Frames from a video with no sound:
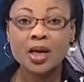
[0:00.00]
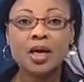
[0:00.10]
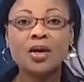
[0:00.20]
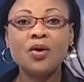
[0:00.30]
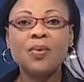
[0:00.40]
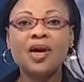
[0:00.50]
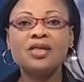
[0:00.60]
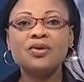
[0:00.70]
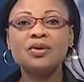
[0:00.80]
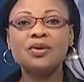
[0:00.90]

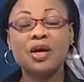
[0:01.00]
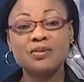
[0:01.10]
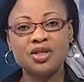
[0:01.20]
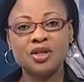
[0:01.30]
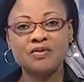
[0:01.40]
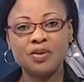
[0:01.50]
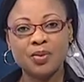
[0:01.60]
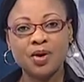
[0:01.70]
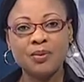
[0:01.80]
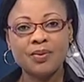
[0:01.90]
L'opération Abidjan-Ville
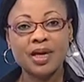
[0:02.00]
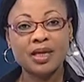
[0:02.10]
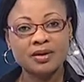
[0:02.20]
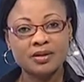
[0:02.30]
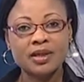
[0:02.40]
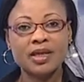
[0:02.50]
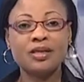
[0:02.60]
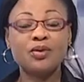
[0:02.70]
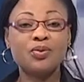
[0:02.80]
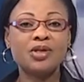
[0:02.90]
propre est entrée
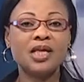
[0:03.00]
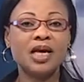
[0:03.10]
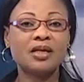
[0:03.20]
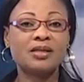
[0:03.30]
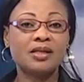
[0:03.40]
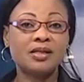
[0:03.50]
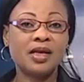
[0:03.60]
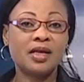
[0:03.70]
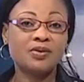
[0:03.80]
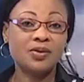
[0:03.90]
depuis hier dans
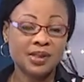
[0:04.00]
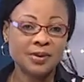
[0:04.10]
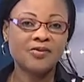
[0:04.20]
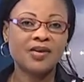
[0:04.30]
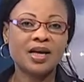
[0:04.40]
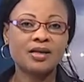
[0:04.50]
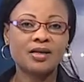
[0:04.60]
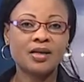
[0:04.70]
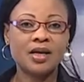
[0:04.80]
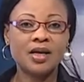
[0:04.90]
sa deuxième
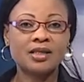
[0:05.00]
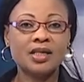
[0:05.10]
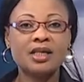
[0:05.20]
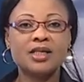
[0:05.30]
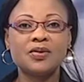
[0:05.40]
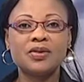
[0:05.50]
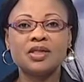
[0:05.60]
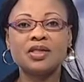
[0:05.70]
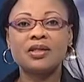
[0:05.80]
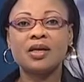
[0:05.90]
phase, celle qui
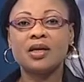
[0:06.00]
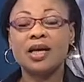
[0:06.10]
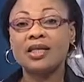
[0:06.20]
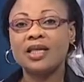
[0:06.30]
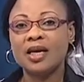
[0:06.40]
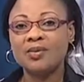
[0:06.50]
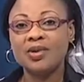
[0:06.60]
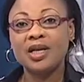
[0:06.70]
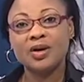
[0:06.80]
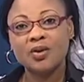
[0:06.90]
consiste à
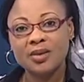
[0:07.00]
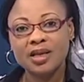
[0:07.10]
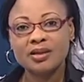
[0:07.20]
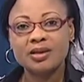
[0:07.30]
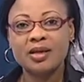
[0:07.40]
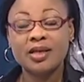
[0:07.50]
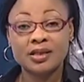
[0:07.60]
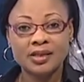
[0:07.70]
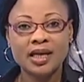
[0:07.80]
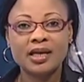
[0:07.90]
déguerpir les commerçants
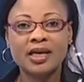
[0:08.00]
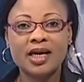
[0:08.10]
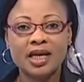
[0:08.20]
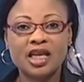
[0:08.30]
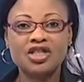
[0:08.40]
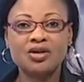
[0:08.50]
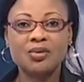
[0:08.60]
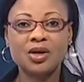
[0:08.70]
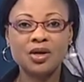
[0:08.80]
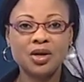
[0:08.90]
installés
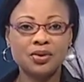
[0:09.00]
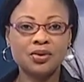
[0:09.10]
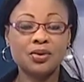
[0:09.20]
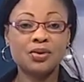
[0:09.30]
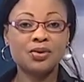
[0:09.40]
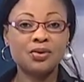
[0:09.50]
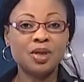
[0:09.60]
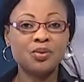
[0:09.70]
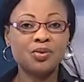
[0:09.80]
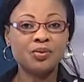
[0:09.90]
anarchiquement sur le
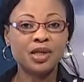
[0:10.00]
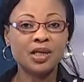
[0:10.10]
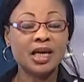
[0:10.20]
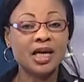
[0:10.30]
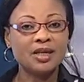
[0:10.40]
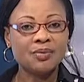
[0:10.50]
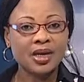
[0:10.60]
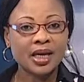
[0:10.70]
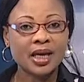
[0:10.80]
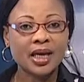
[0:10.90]
domaine public et à
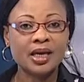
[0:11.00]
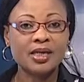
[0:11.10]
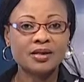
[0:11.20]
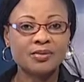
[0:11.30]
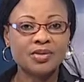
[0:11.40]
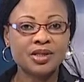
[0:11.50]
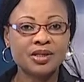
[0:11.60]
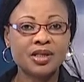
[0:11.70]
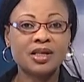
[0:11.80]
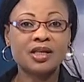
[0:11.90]
libérer les
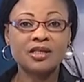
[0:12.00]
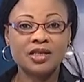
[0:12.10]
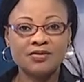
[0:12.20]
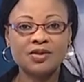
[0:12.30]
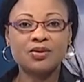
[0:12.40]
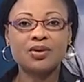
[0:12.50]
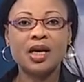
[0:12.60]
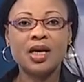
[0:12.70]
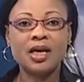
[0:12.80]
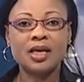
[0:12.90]
emprises des
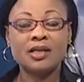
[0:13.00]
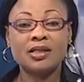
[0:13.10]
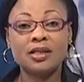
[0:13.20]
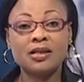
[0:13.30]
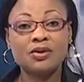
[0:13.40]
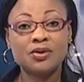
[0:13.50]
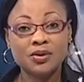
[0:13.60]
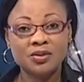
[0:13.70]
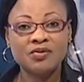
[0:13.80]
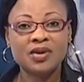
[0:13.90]
servitudes. Cette
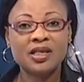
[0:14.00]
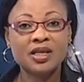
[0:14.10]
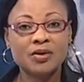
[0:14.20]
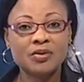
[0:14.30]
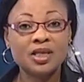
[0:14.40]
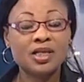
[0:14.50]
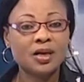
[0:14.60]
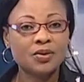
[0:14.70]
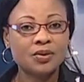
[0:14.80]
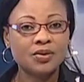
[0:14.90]
seconde phase a
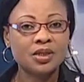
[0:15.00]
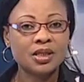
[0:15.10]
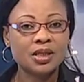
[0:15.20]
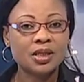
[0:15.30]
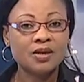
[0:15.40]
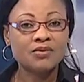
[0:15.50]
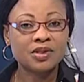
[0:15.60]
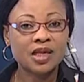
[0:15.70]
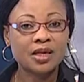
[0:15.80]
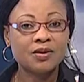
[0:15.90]
commencé à Cocody et
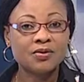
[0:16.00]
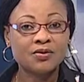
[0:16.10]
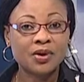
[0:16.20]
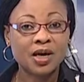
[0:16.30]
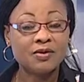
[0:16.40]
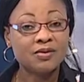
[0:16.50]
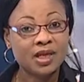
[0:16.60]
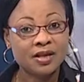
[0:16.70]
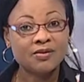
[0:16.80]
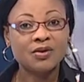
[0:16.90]
vous allez le voir,
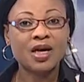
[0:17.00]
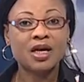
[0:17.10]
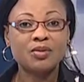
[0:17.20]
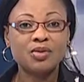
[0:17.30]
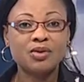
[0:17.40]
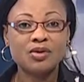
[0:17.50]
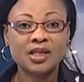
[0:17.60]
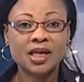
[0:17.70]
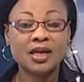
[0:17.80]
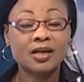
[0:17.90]
vous allez voir un
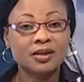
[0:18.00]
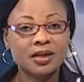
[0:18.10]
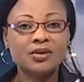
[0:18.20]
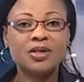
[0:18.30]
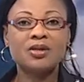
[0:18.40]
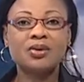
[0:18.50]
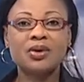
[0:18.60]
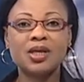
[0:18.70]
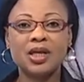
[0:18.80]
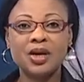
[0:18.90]
bulldozer en train de
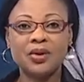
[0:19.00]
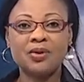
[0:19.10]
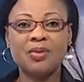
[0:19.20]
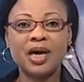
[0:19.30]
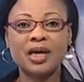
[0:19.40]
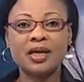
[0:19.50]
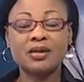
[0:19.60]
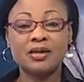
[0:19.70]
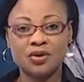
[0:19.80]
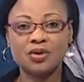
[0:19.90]
détruire une
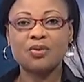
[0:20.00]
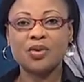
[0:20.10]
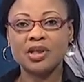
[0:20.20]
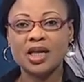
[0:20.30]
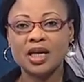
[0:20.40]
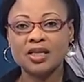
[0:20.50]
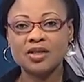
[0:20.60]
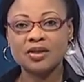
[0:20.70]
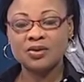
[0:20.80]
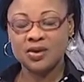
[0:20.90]
baraque dans ce
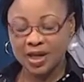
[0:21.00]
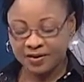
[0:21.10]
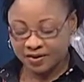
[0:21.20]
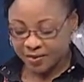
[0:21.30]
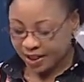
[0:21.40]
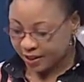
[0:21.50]
reportage de Hervé Blé.